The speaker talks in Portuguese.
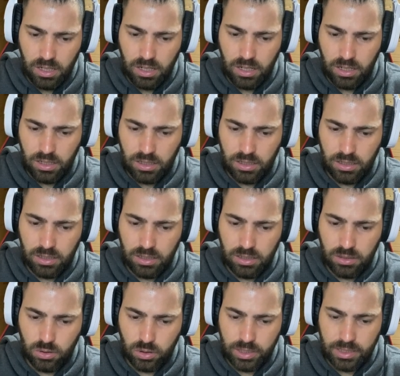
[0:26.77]

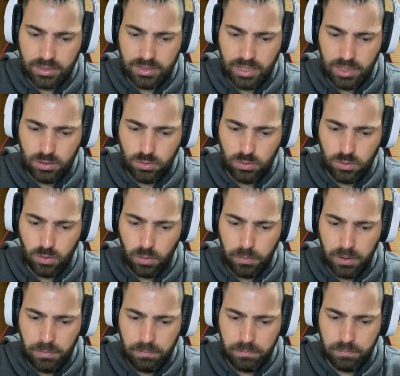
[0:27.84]
uh, localizado,
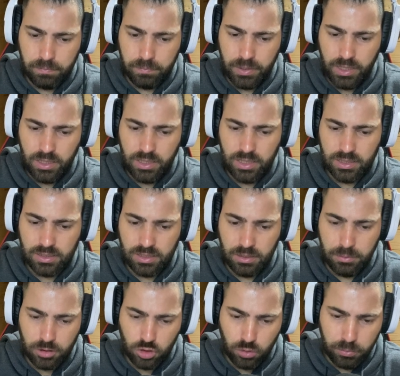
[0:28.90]
opa, bem que assim
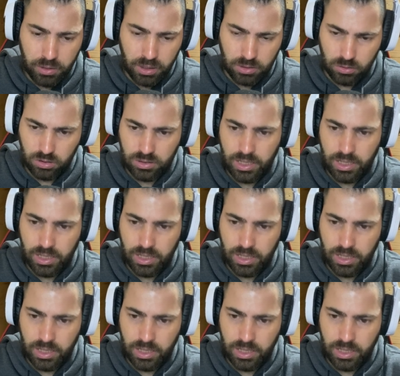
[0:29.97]
mais ou menos,